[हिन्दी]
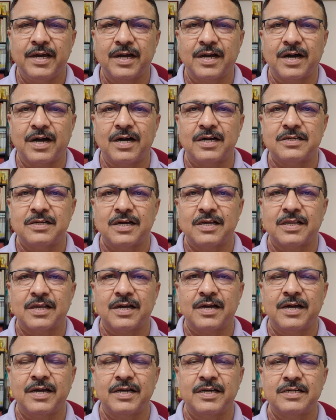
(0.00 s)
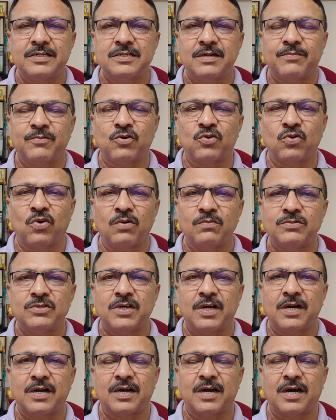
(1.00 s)
ये कहा जाता है कि जब रोम
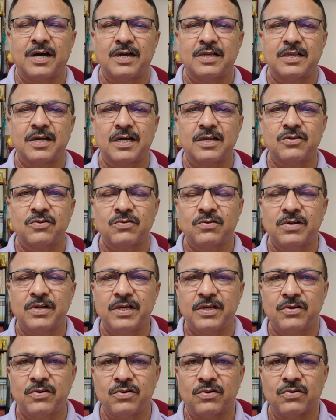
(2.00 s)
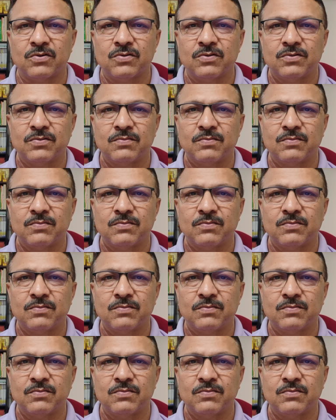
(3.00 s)
जल रहा था तो नीरो